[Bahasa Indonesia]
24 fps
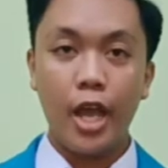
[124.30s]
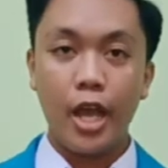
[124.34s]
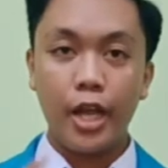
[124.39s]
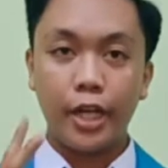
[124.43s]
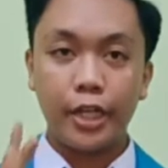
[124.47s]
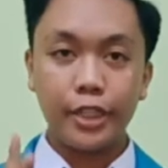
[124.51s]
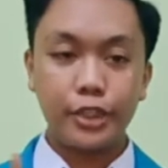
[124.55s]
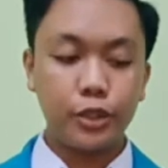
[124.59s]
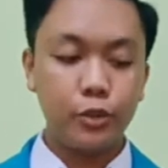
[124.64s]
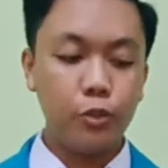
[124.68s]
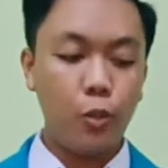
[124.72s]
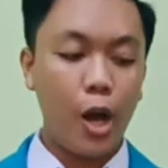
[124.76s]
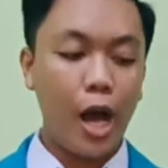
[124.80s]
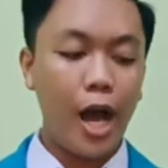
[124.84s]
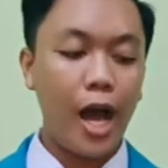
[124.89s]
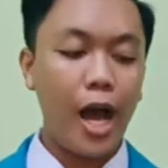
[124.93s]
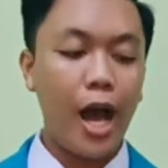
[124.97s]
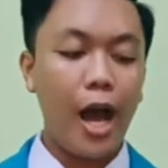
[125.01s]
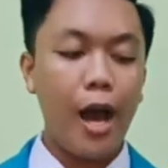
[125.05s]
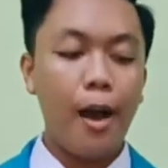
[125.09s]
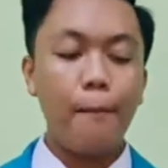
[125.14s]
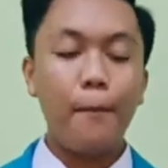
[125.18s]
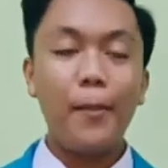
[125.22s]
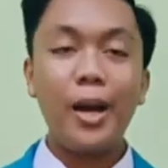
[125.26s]
Kedua,
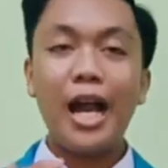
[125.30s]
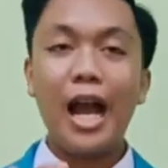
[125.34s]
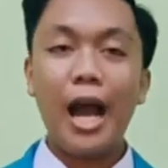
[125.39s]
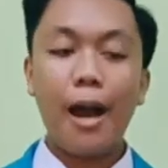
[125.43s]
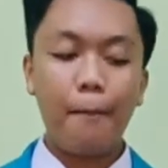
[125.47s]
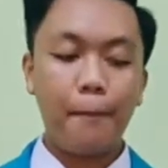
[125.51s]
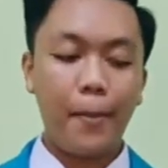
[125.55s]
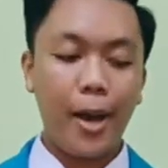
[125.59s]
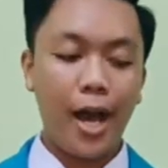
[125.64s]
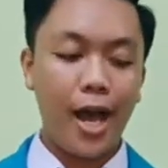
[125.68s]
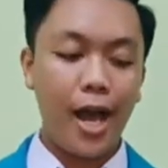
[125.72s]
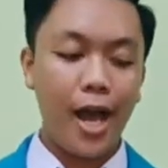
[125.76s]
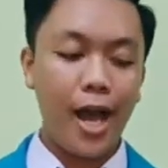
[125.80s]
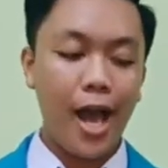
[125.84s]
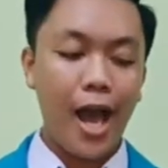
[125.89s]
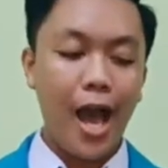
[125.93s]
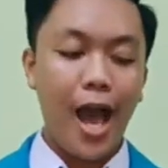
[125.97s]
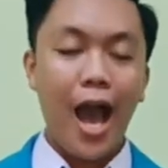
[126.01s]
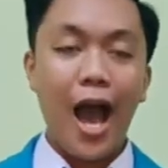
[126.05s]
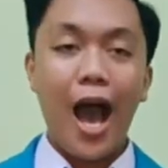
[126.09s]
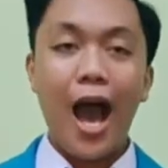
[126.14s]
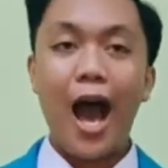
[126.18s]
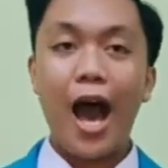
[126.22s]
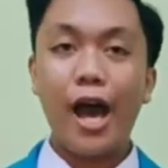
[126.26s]
mengapa
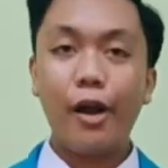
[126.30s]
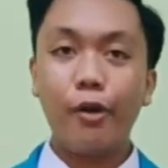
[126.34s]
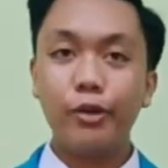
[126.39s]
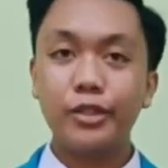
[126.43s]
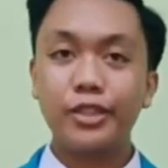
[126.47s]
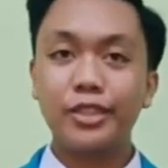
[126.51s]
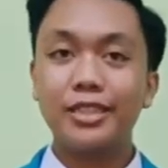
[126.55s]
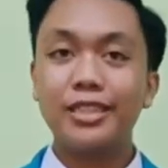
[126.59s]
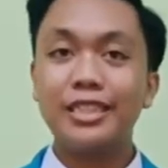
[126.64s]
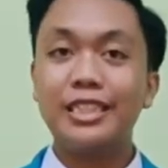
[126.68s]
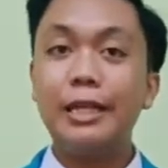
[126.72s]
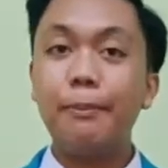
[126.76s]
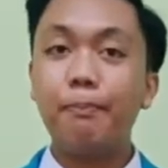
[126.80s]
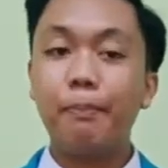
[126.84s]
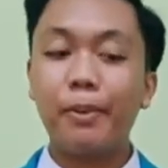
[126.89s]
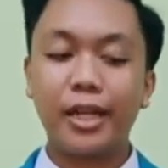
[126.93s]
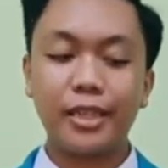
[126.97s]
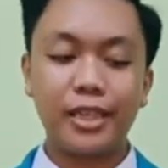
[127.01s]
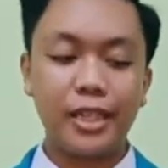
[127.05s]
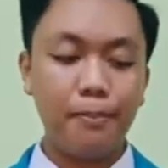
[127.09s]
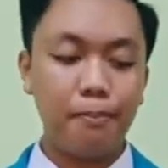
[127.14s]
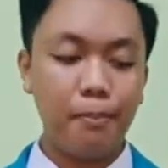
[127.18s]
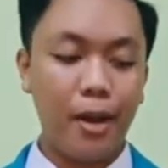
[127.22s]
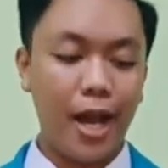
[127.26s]
harus
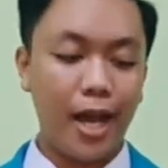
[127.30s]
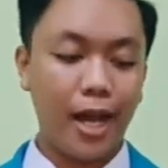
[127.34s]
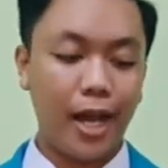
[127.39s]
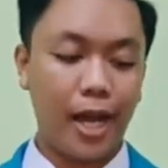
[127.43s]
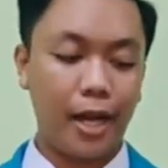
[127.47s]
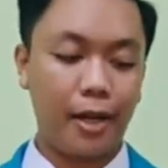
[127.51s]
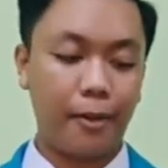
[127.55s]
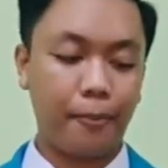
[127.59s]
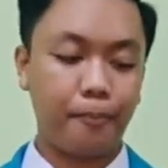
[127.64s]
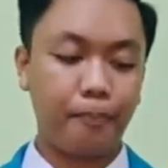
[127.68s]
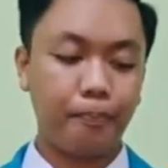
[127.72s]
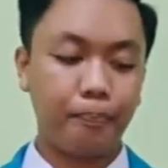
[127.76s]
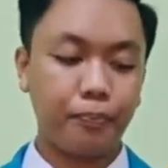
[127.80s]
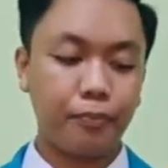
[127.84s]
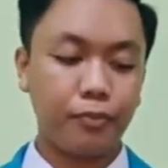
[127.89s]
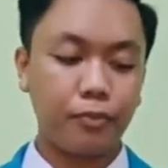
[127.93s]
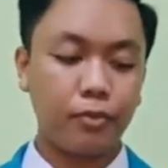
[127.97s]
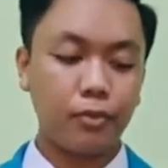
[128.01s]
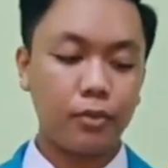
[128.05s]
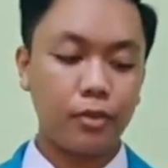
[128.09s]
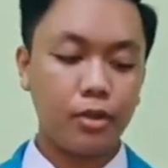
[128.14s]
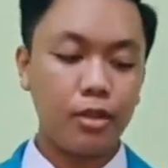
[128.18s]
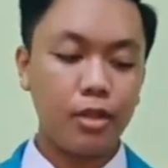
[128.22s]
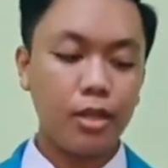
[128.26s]
dipertimbangkan?
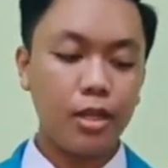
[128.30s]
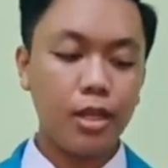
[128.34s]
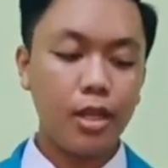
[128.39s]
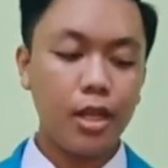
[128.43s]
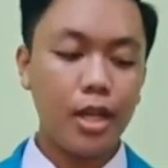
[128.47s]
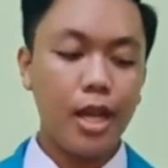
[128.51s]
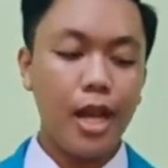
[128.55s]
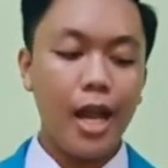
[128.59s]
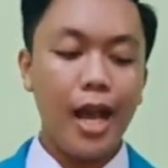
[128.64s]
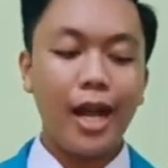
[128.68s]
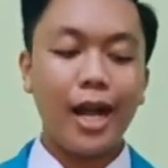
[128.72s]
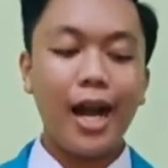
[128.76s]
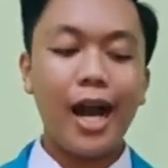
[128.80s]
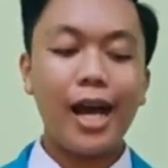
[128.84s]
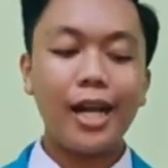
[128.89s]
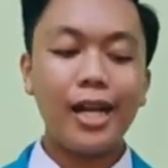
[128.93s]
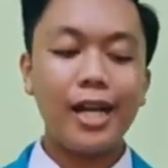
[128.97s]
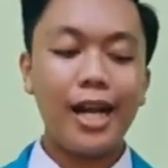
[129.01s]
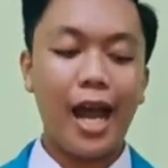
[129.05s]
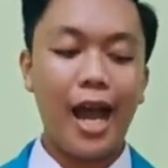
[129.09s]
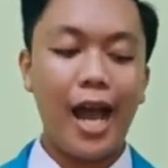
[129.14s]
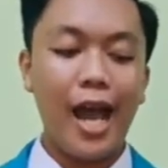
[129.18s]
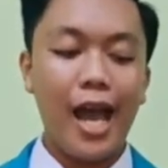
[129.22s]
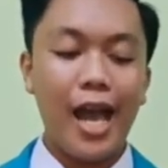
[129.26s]

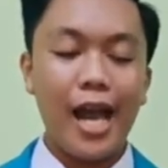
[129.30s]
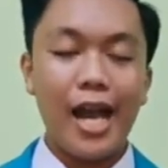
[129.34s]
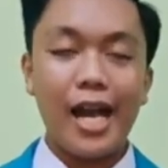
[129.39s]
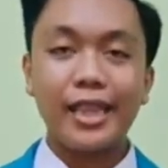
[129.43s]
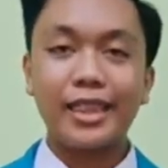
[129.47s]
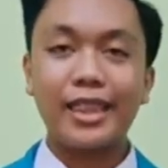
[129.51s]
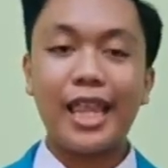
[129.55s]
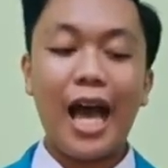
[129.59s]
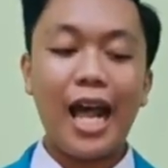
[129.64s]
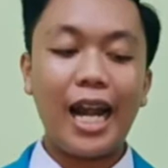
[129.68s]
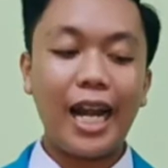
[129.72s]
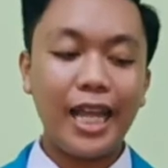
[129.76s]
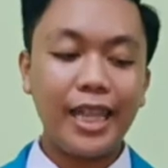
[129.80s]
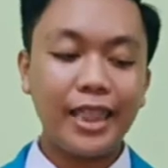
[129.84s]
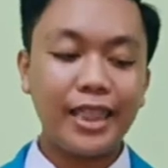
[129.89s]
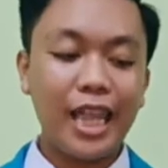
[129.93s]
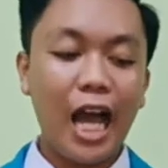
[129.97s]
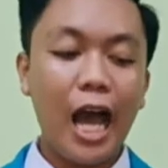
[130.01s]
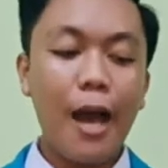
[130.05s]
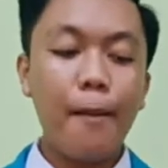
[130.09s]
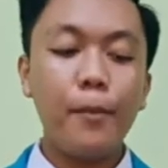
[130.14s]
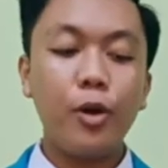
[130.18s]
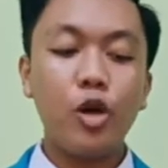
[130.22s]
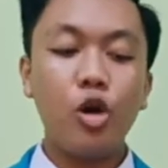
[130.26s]
Karena
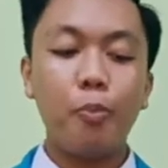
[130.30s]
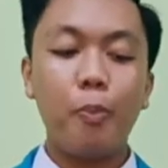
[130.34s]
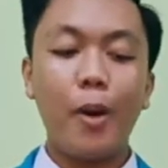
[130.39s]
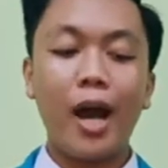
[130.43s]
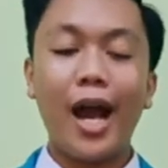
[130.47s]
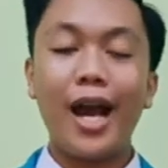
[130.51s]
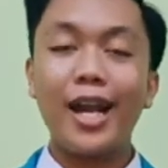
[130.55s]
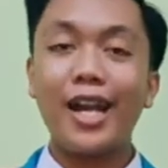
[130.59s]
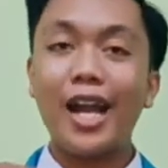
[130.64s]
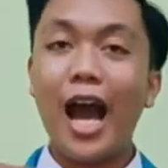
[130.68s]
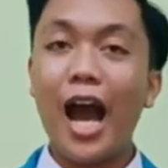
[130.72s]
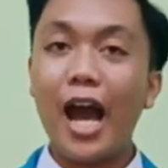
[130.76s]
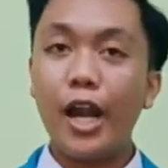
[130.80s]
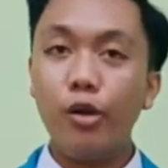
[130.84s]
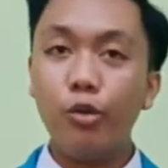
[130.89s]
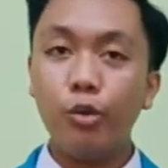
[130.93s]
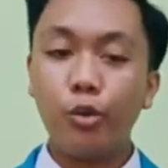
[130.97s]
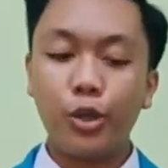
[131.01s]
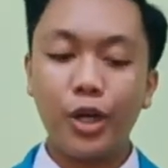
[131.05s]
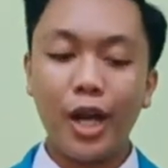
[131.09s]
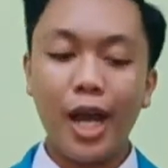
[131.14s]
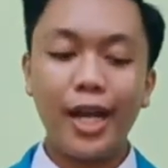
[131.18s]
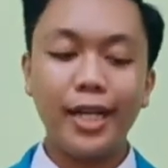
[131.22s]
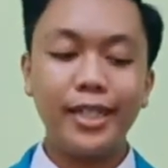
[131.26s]
talenta merupakan
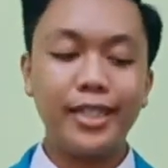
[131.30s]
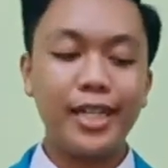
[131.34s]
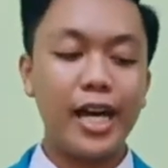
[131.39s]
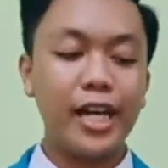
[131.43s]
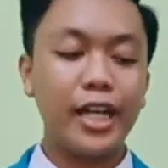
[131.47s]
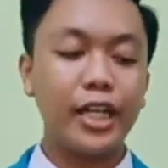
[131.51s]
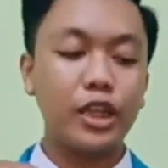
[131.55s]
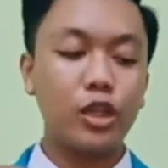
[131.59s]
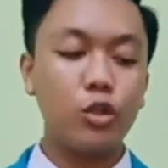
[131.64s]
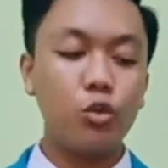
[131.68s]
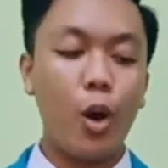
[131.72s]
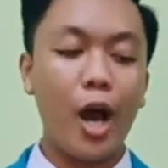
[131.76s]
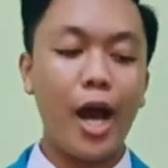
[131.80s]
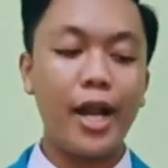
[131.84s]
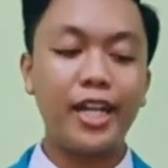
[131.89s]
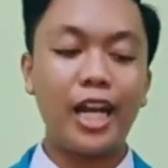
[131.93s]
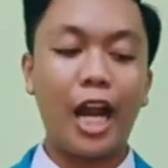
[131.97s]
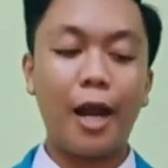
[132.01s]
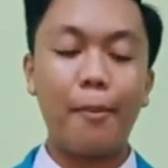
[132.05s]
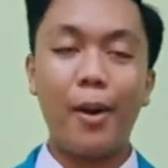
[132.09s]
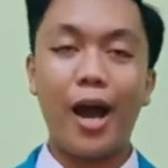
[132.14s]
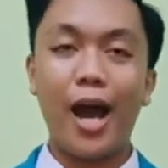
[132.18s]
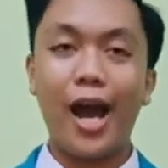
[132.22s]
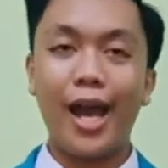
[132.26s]
anugerah dari Tuhan Yang
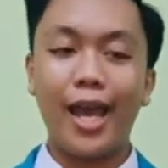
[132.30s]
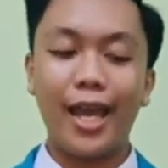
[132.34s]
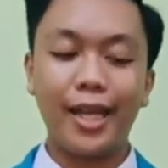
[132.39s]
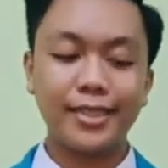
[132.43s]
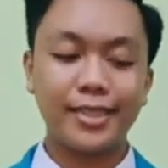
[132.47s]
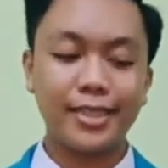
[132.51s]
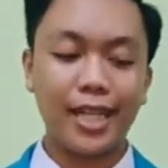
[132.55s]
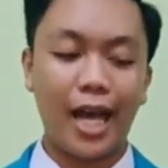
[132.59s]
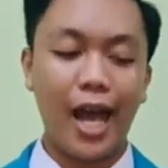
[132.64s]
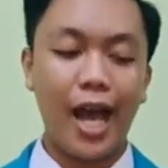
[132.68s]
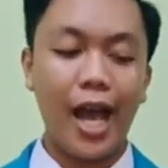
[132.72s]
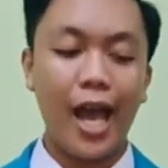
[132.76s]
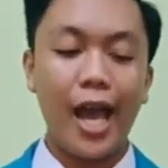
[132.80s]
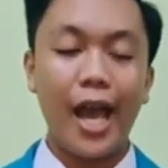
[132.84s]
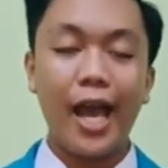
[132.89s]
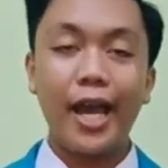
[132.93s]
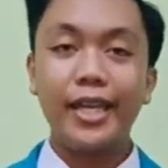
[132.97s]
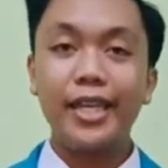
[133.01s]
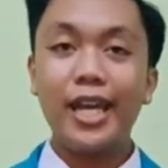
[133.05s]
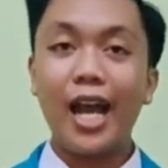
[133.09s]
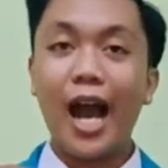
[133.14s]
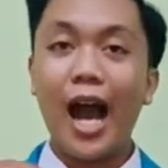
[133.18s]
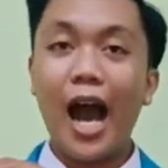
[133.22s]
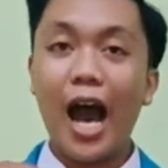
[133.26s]
Maha Esa
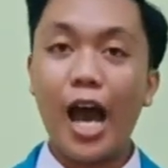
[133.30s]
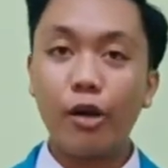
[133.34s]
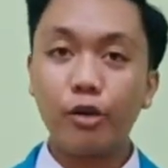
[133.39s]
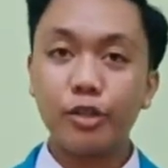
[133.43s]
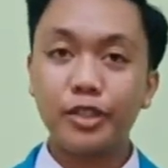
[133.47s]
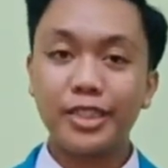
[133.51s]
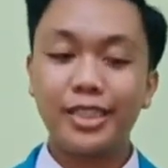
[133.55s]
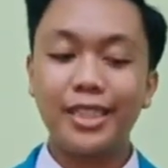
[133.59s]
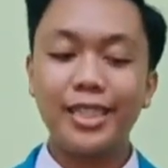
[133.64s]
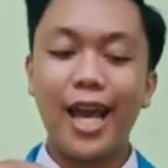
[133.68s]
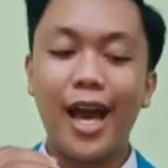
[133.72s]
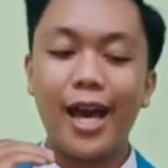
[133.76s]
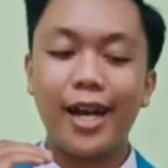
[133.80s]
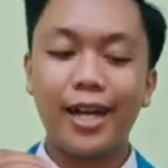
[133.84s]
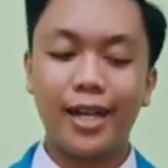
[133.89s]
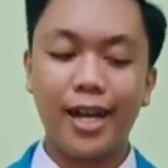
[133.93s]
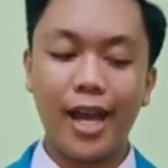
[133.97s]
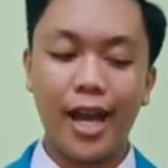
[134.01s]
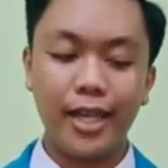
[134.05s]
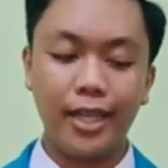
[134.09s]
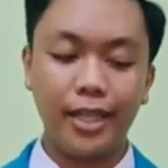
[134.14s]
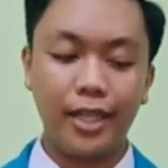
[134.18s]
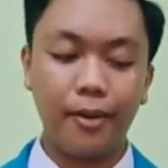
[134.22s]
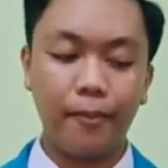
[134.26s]
yang harus
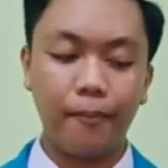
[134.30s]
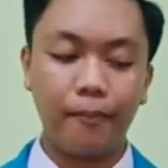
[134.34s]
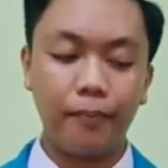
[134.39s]
dihargai.